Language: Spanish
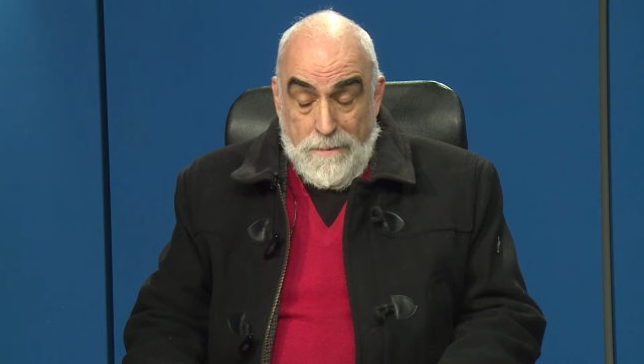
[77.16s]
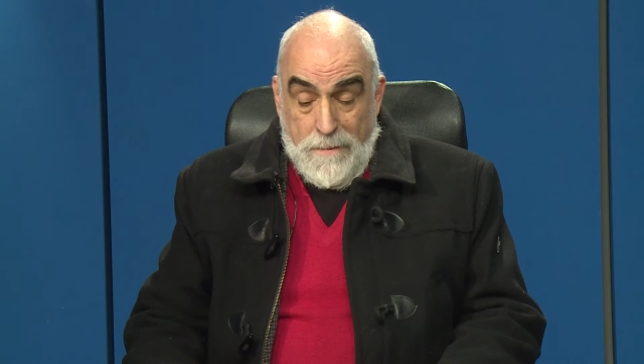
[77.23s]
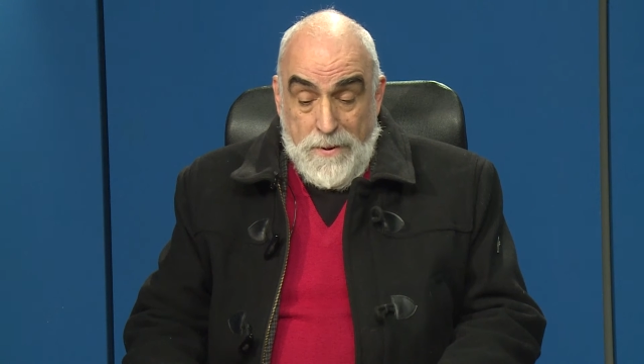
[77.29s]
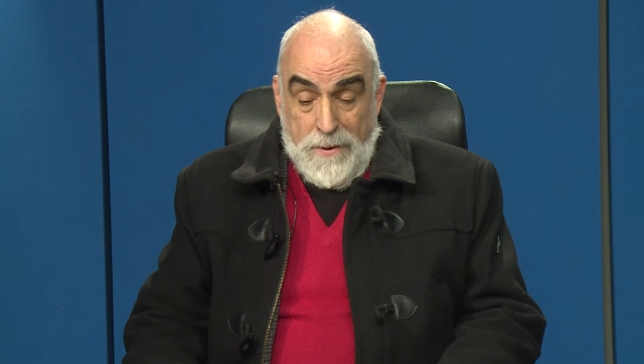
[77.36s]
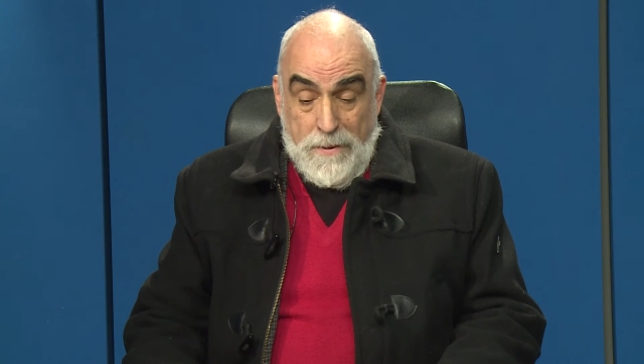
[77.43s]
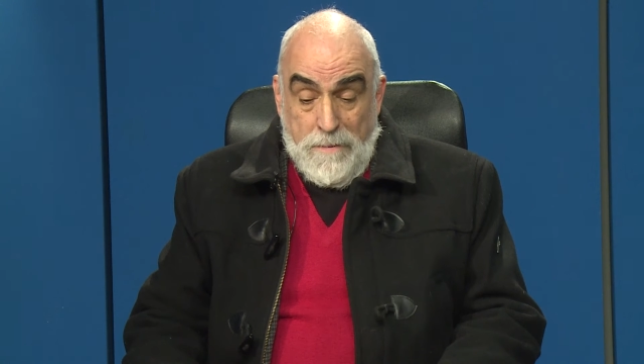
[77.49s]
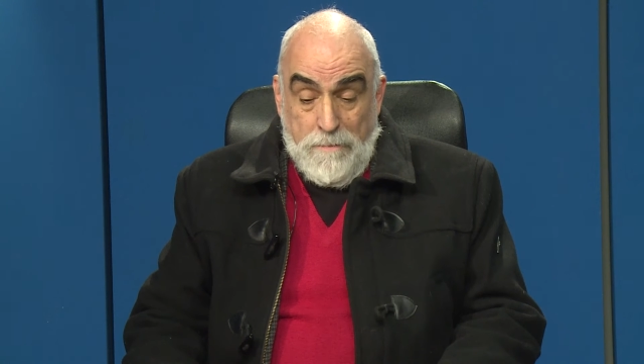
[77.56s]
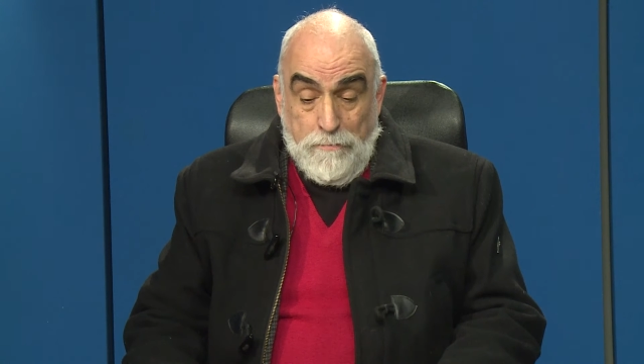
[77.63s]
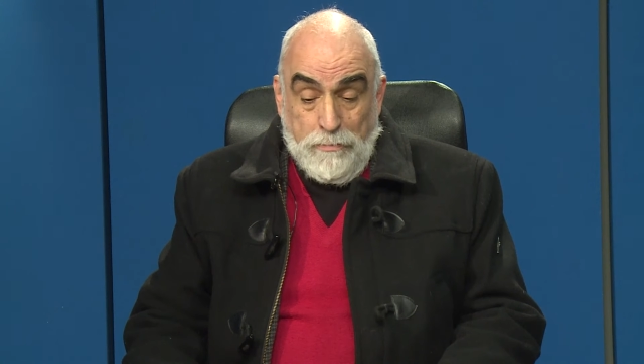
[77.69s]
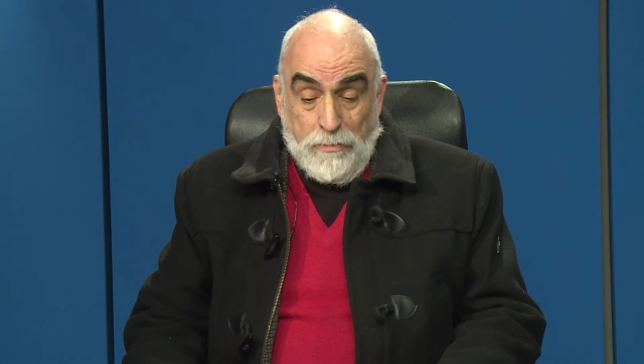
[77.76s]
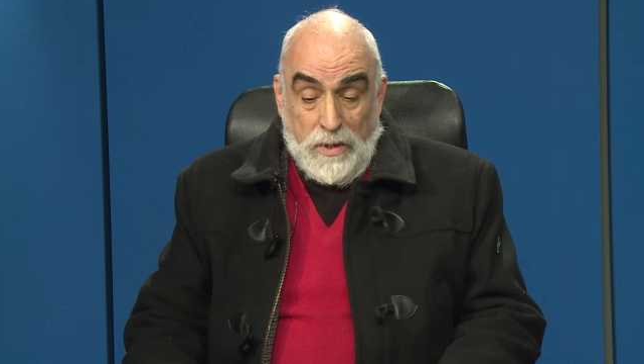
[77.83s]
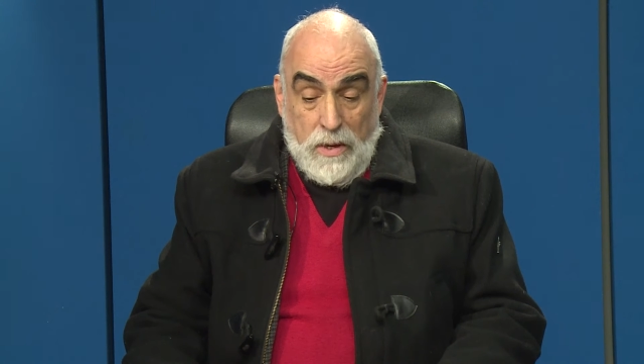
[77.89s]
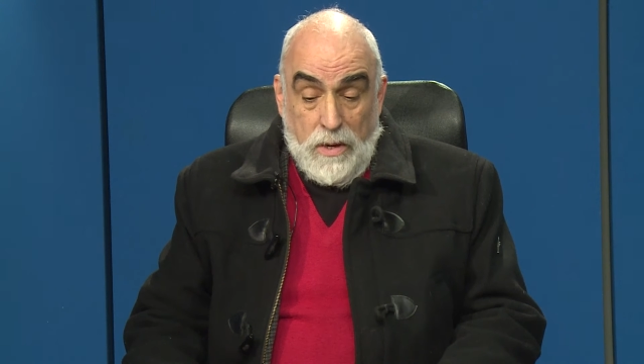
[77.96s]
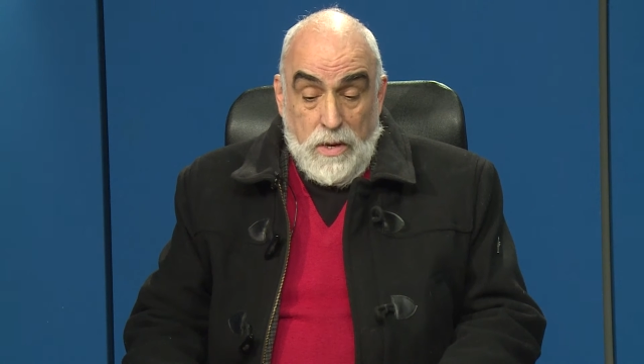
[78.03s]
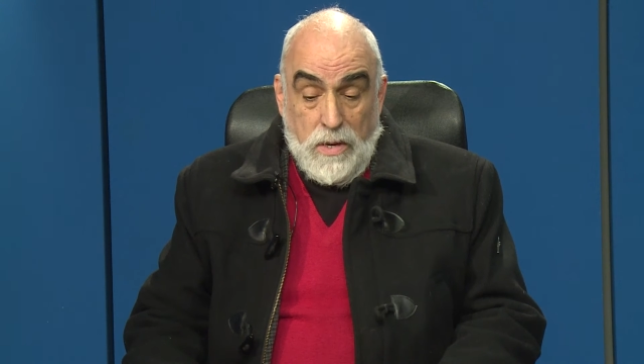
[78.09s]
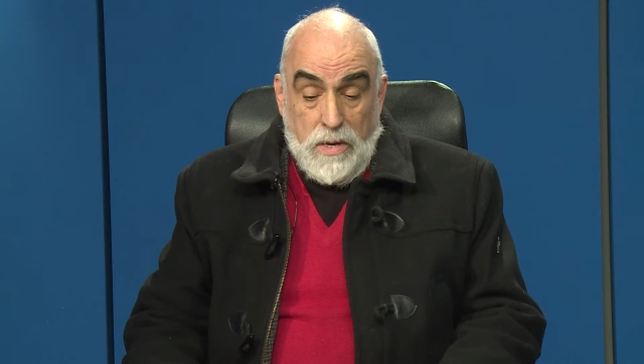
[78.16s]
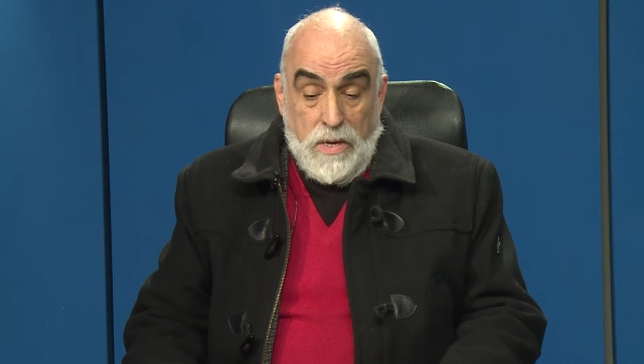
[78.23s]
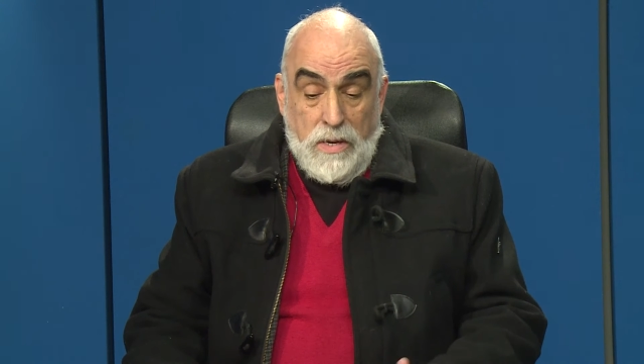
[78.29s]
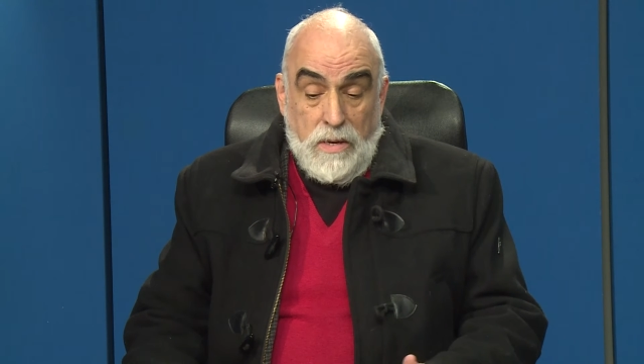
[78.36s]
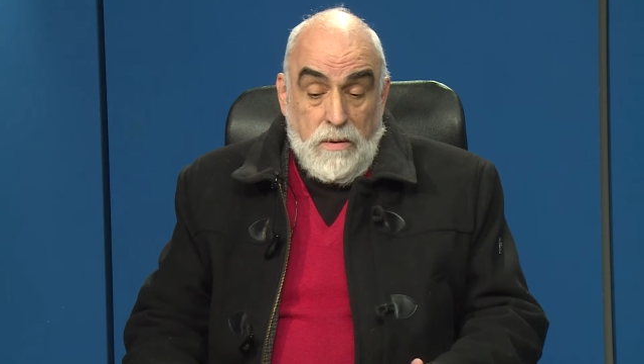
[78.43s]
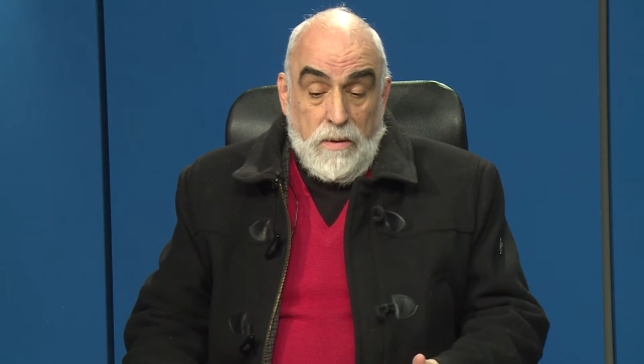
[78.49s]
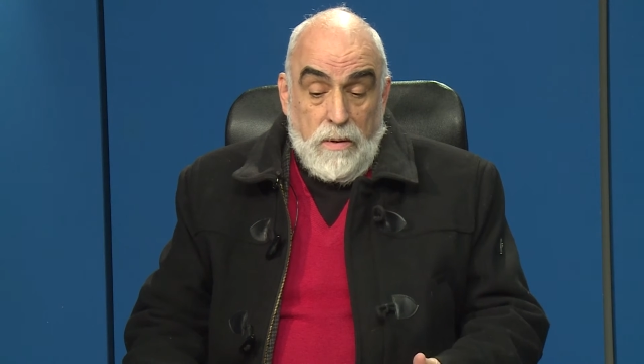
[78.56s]
Eh,
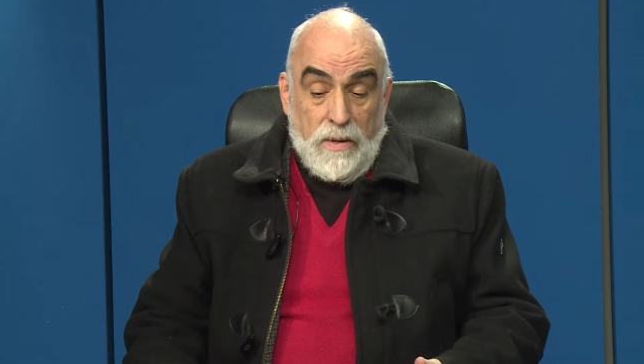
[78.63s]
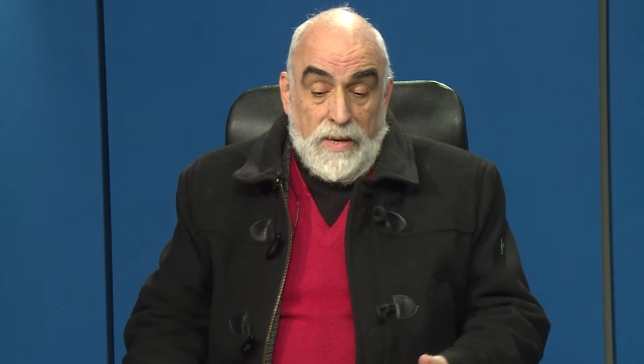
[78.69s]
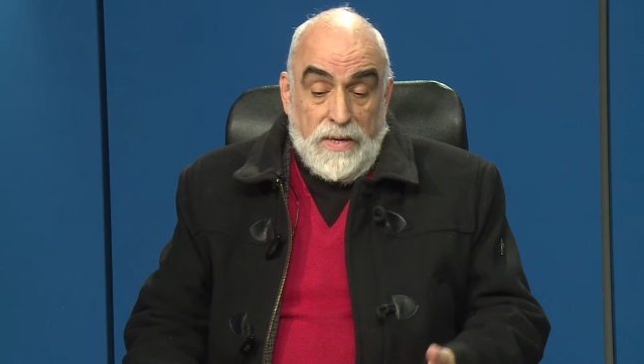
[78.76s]
y